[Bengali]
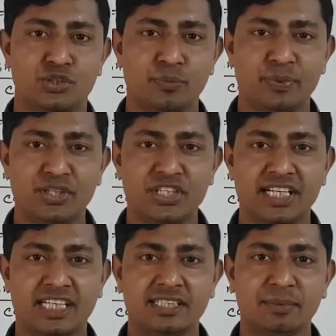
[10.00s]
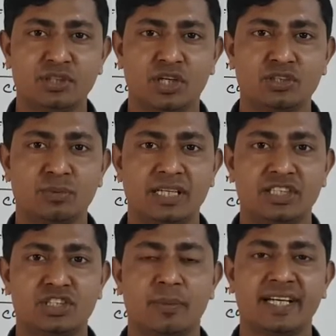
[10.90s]
সুপ্রিয় শিক্ষার্থীবৃন্দ
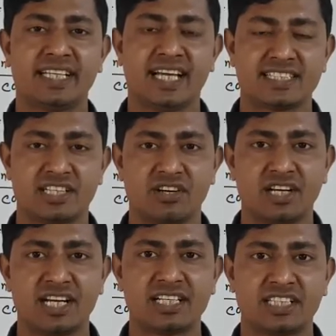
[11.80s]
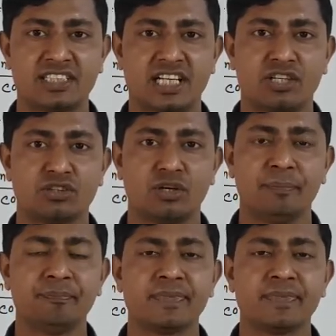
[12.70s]
তোমাদের সবাইকে আজকের অনলাইন ক্লাসে স্বাগতম